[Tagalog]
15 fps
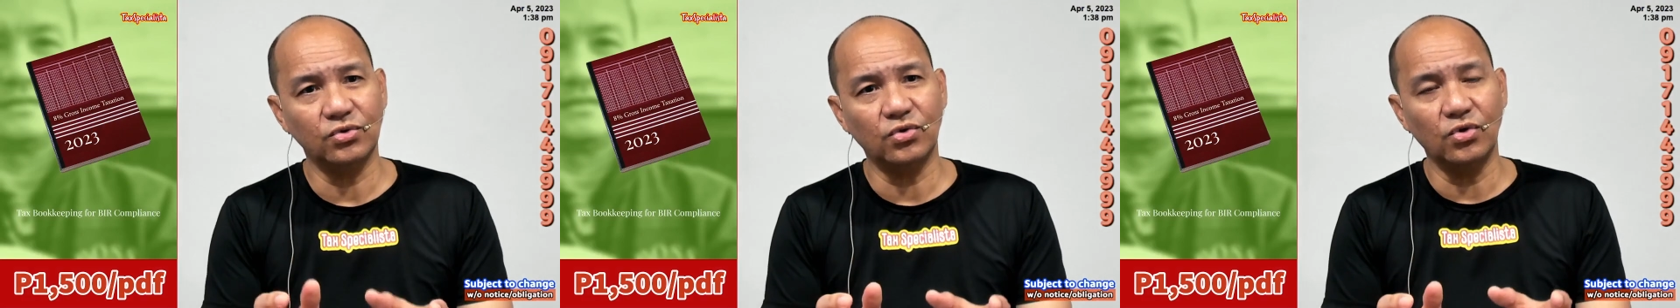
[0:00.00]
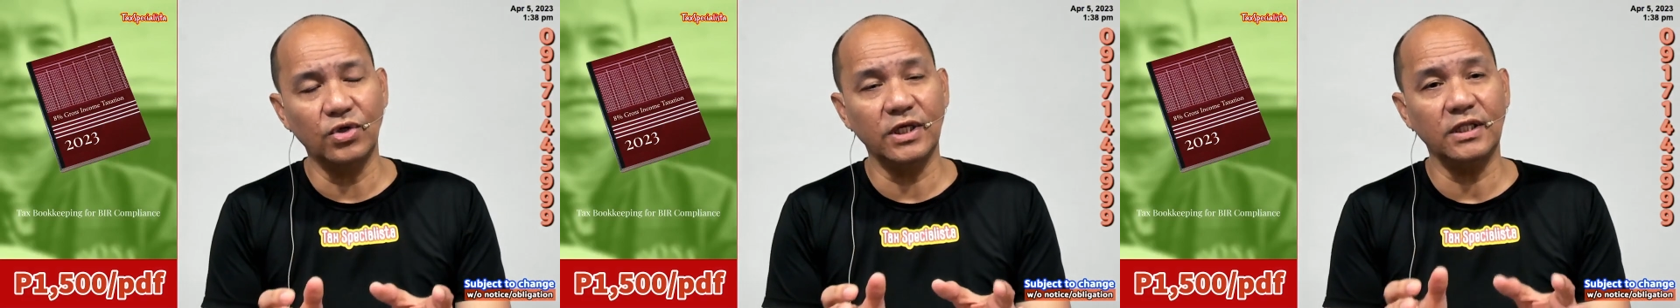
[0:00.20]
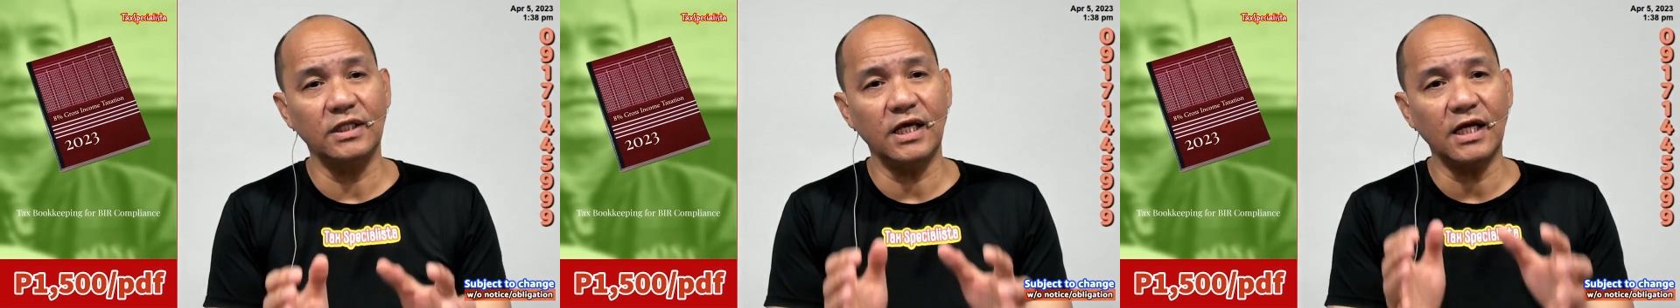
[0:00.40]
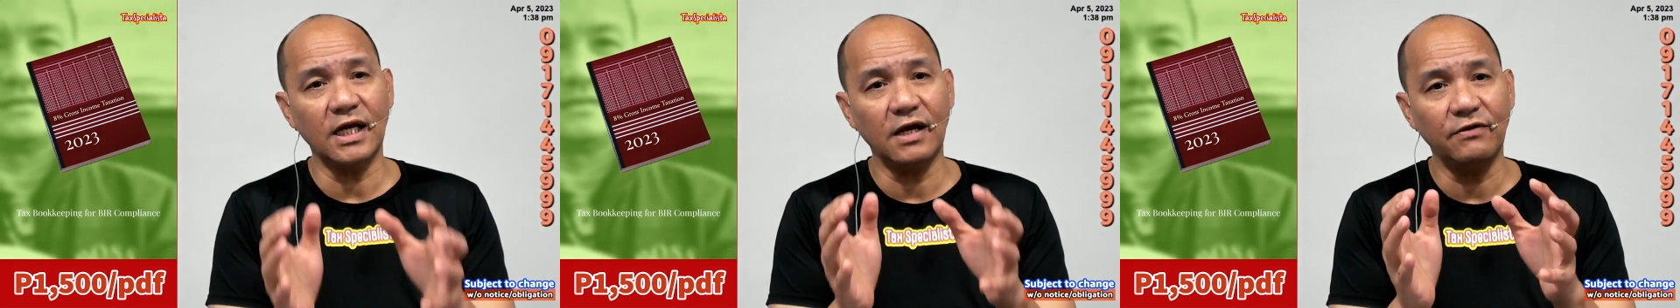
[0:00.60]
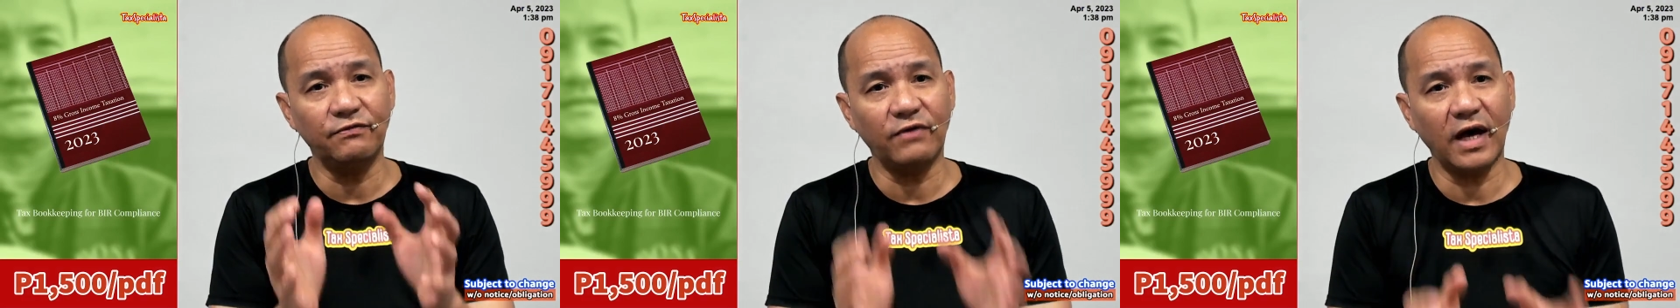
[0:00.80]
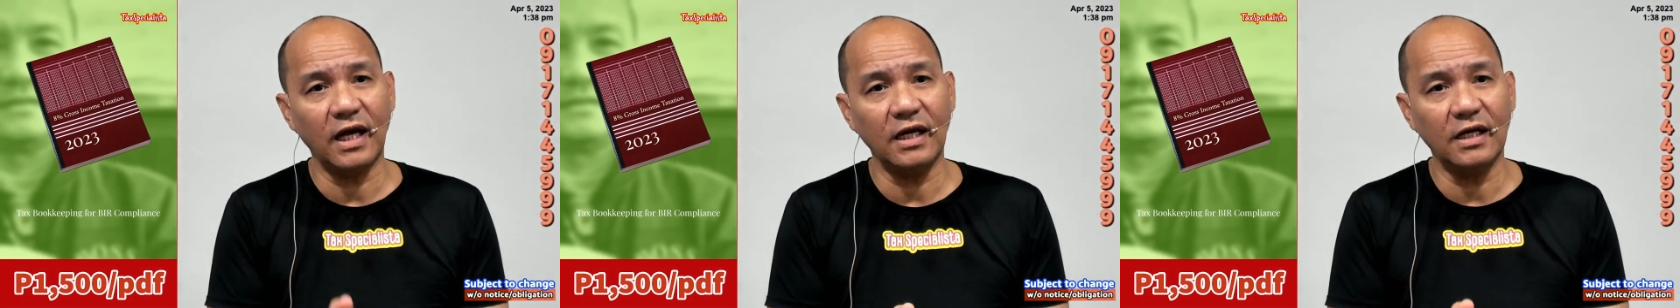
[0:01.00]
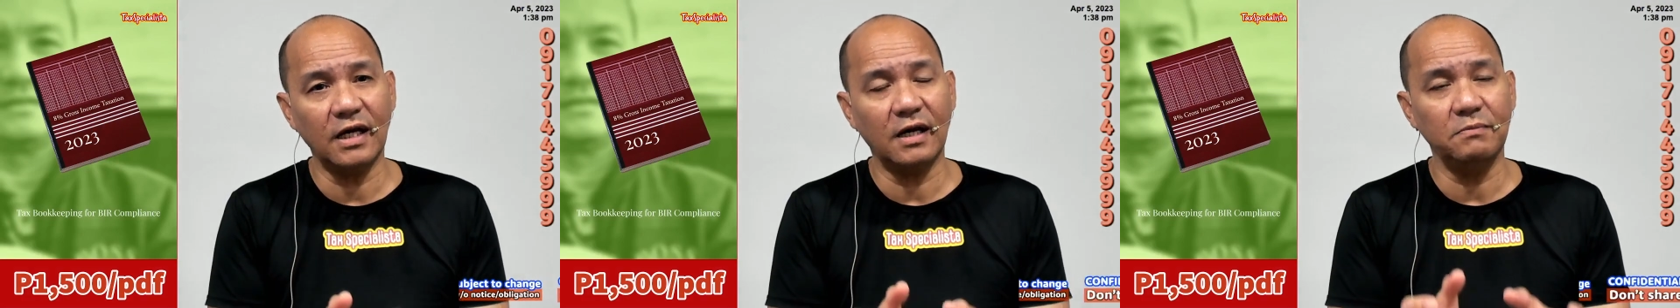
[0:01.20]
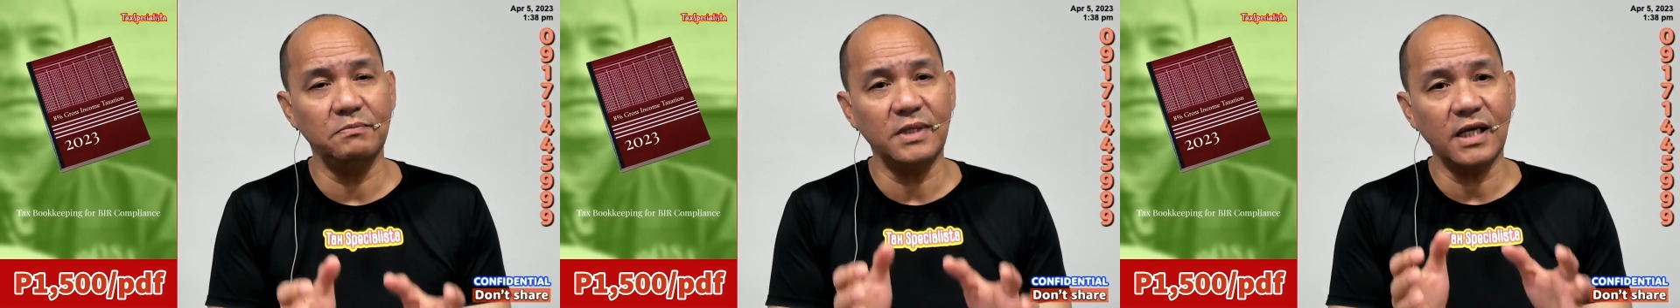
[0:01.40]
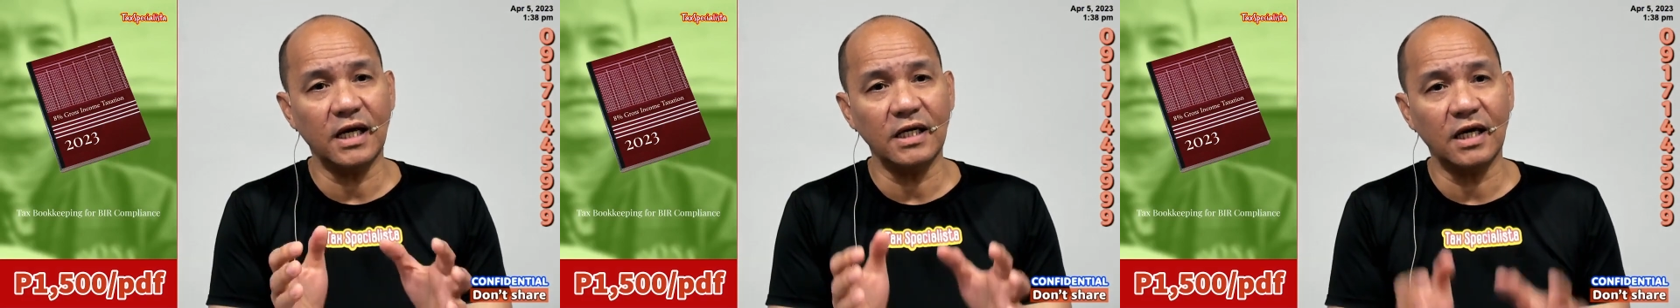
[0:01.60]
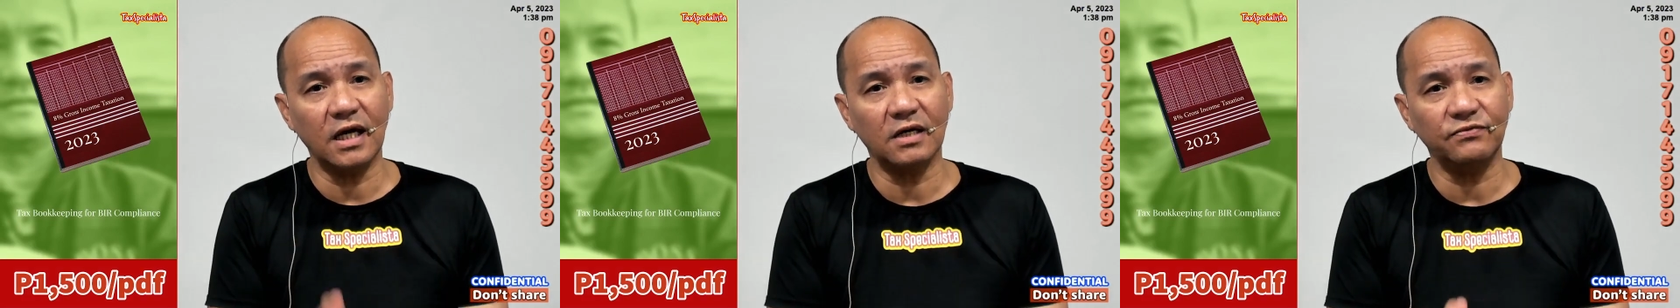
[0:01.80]
kung hindi nag-file ng
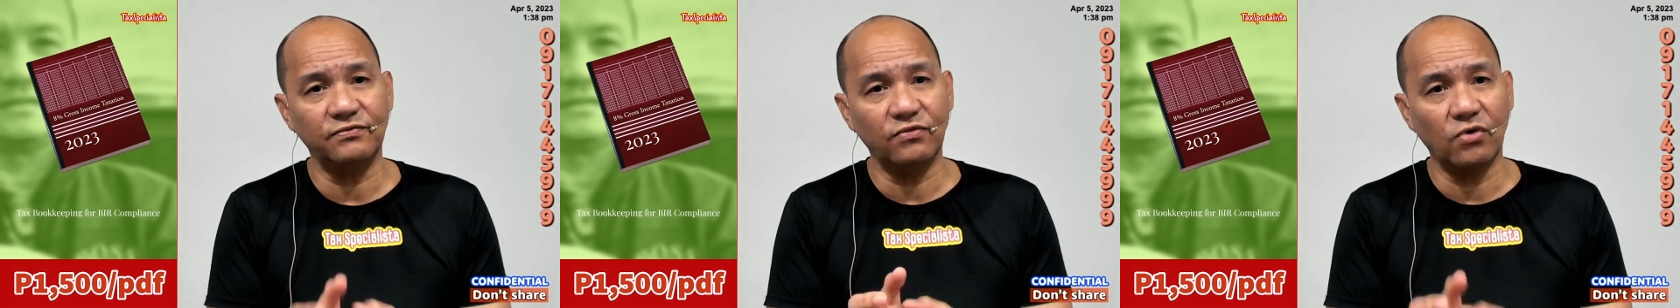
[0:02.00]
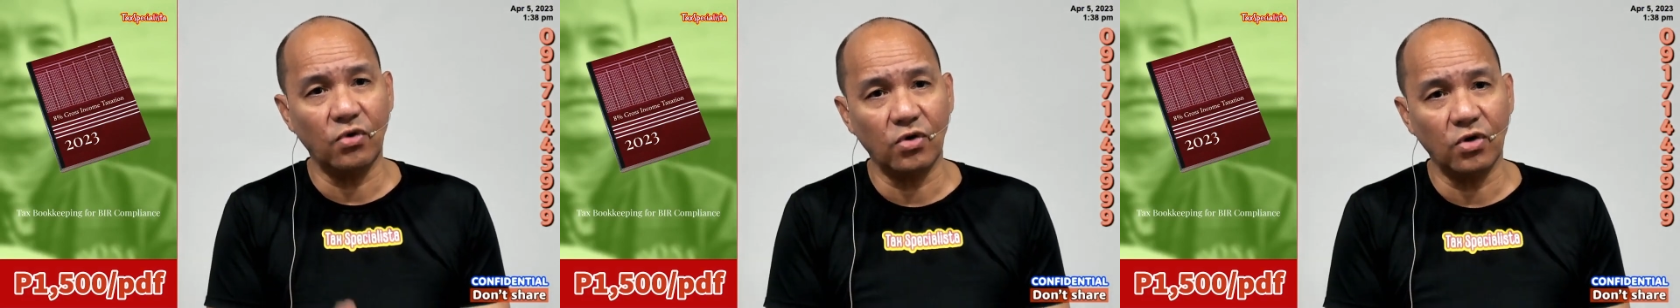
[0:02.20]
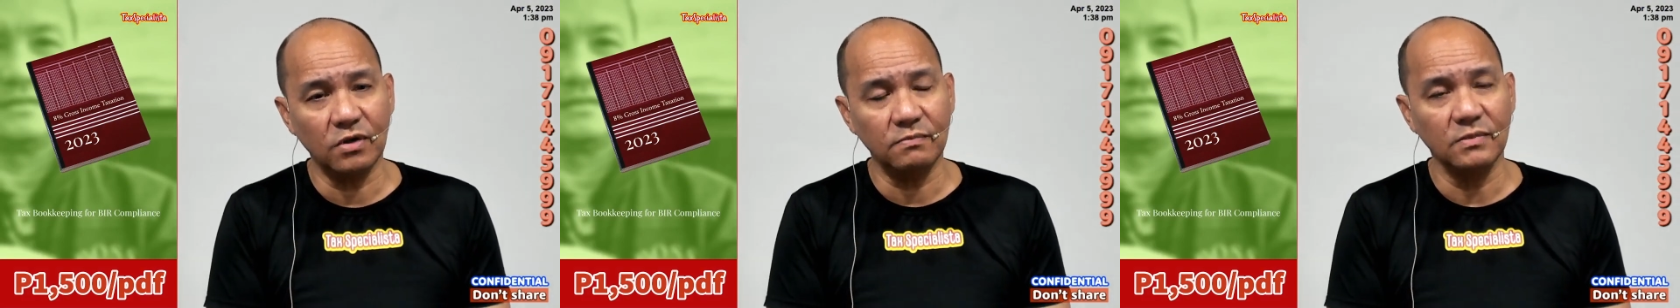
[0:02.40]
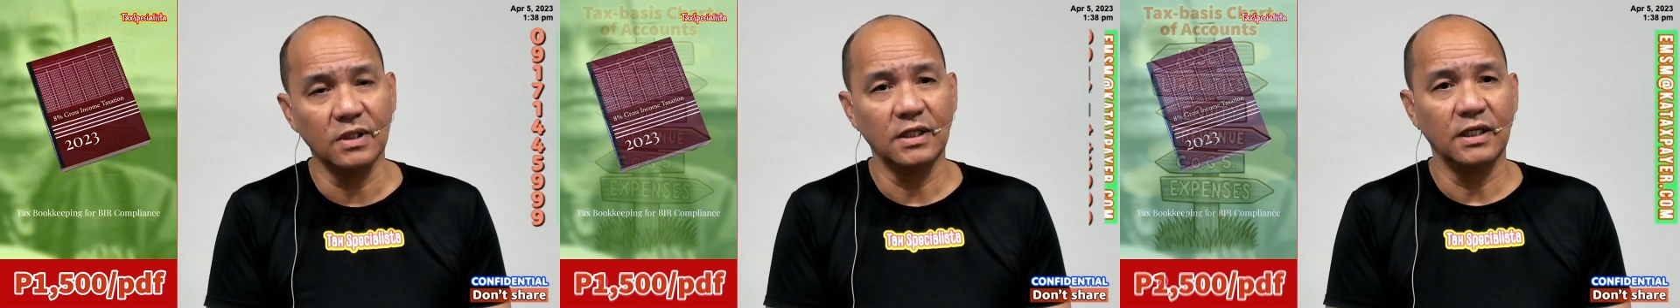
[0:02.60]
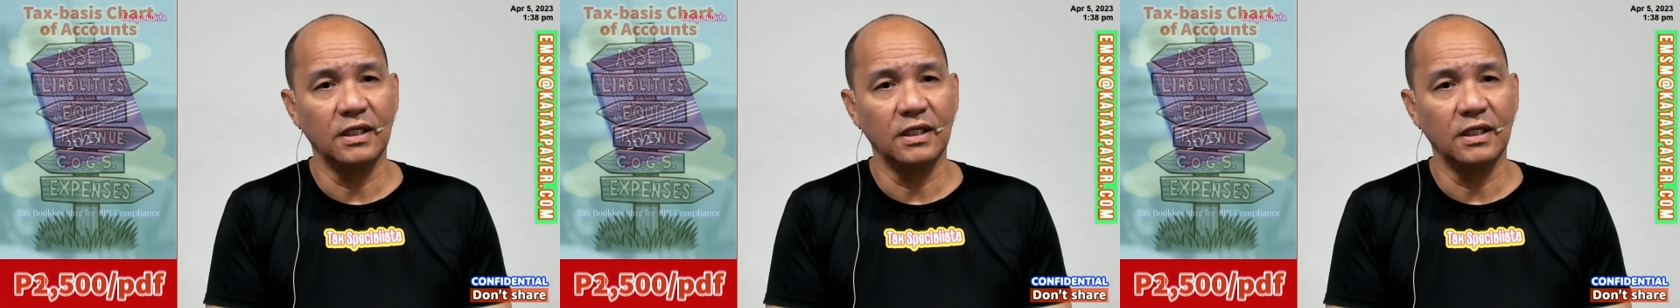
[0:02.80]
BIR form,